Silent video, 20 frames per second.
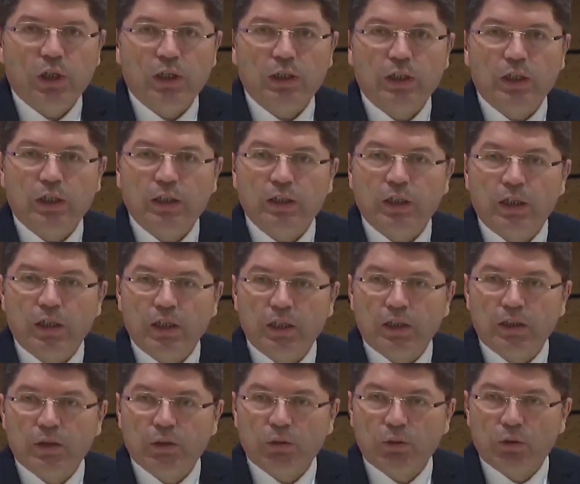Dünyada
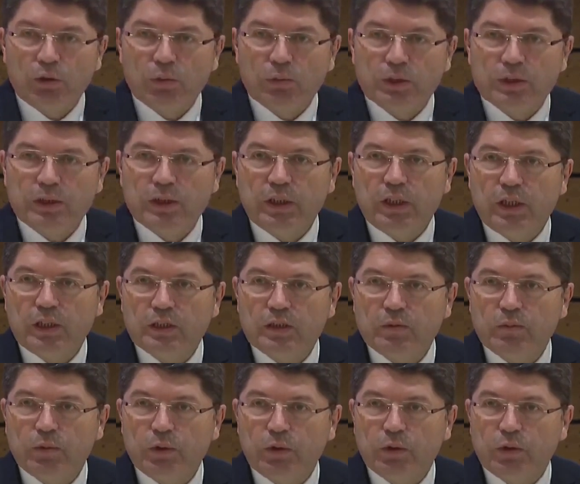adalet olması
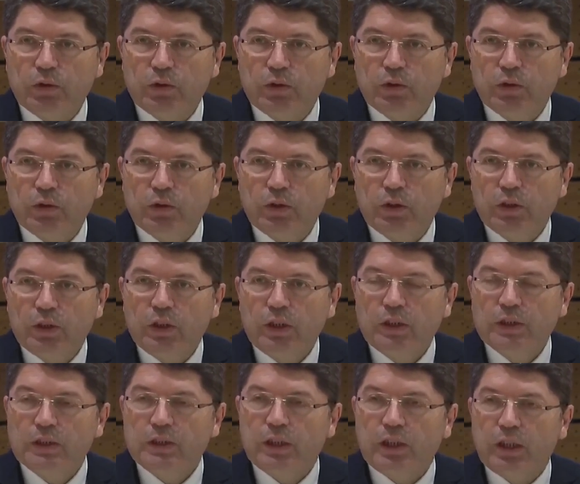lazım diyor.
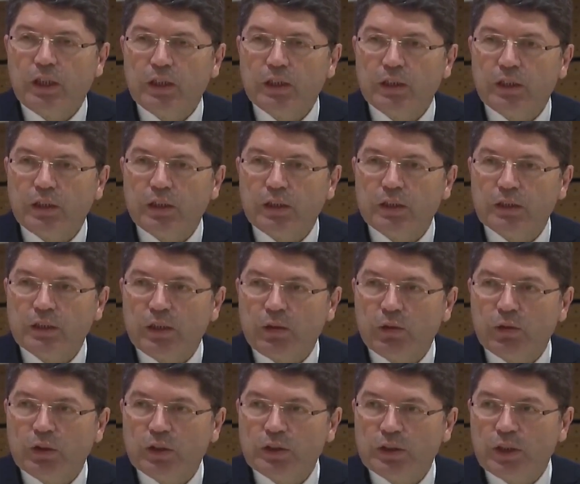İnsan
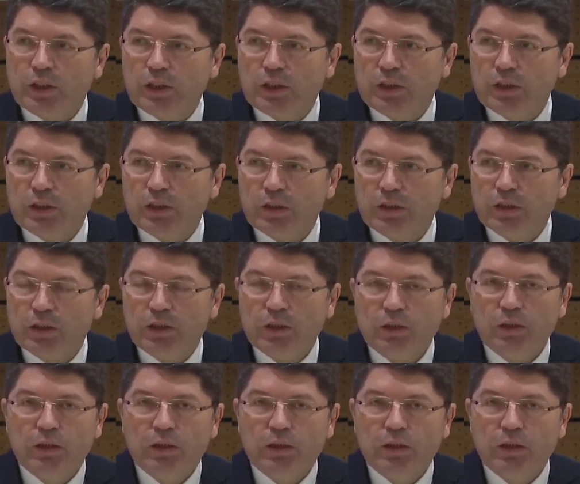haklarını savunacak,